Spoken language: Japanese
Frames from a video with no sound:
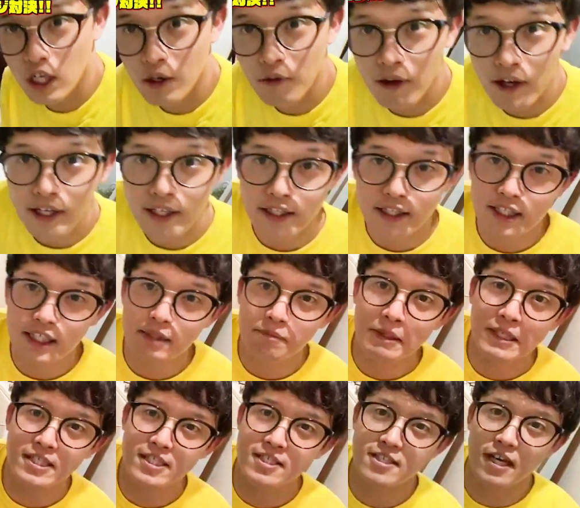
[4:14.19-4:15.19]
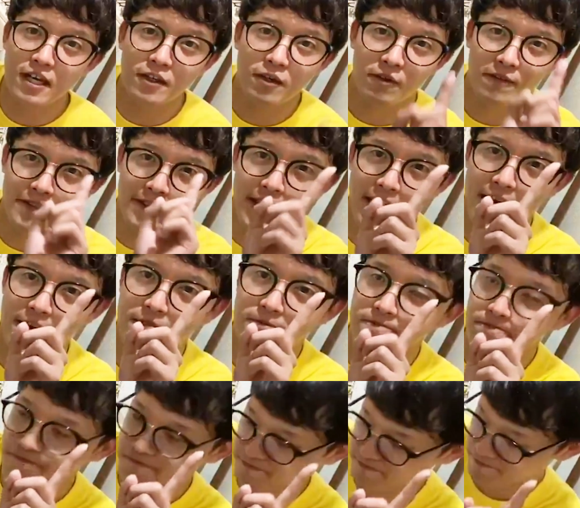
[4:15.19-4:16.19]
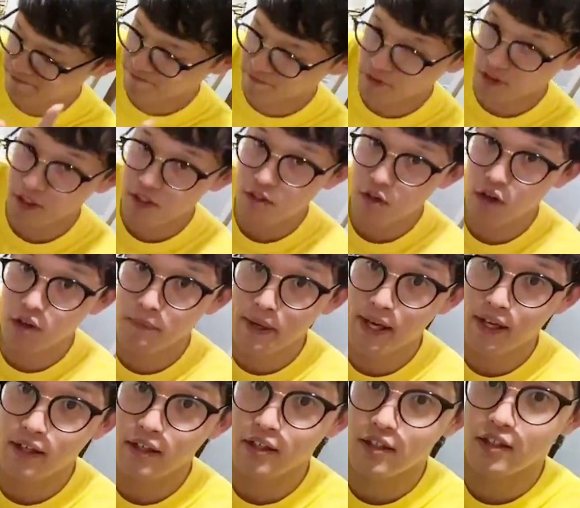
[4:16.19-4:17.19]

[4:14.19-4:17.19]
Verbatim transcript: が沸いてきましたので、そうめん、